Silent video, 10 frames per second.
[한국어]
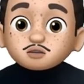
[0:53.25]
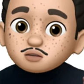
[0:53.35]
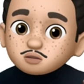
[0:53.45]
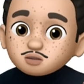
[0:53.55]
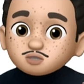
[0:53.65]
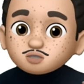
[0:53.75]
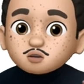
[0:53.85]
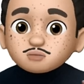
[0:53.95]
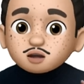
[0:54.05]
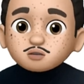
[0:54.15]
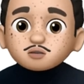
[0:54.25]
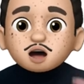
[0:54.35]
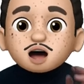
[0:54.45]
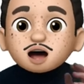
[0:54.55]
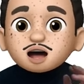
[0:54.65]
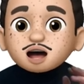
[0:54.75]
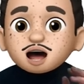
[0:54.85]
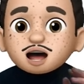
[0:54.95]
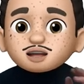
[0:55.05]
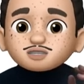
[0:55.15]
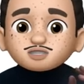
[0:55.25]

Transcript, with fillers: 그렇죠. 바로 까이